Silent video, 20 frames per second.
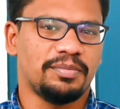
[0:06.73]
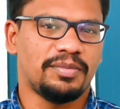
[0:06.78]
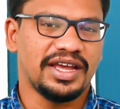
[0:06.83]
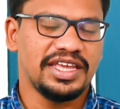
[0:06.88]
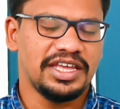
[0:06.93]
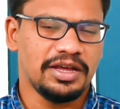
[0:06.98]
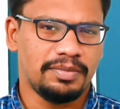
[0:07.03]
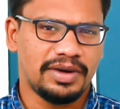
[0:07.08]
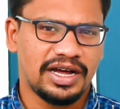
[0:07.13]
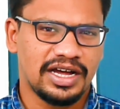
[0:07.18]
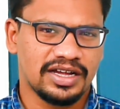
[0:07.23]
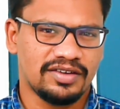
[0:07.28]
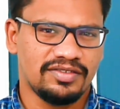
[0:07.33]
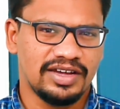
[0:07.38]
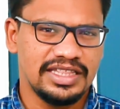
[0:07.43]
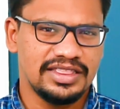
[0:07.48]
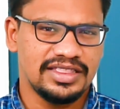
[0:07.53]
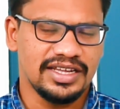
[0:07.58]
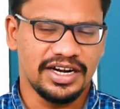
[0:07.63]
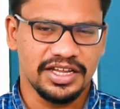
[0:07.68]
மையமாக
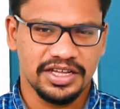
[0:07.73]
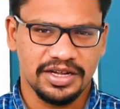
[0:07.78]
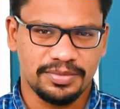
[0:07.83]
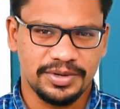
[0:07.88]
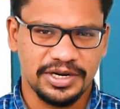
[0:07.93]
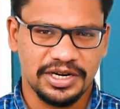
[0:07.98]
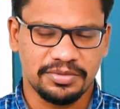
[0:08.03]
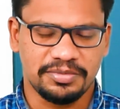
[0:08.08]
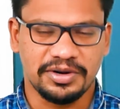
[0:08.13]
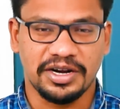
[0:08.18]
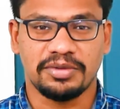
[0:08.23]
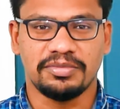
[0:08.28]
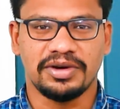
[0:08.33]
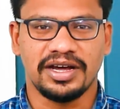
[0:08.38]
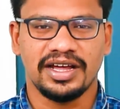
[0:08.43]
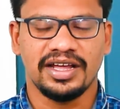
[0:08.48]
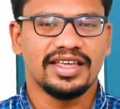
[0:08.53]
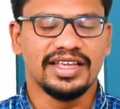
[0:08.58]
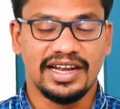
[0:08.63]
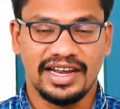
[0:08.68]
வைத்து எடுக்கப்பட்ட
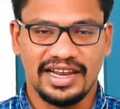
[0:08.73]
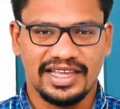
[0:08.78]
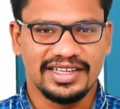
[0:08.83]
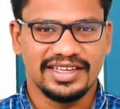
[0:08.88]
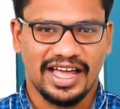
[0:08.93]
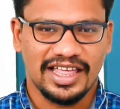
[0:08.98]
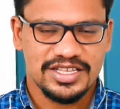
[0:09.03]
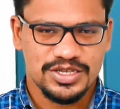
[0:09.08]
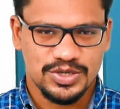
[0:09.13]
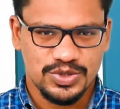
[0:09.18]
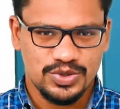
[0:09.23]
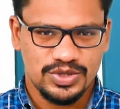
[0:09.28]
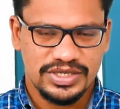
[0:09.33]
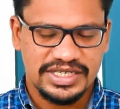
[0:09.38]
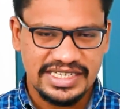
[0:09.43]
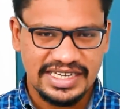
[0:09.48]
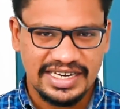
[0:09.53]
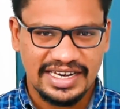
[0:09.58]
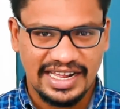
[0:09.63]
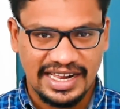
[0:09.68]
படமா இல்லை அதை
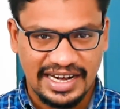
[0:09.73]
சுற்றி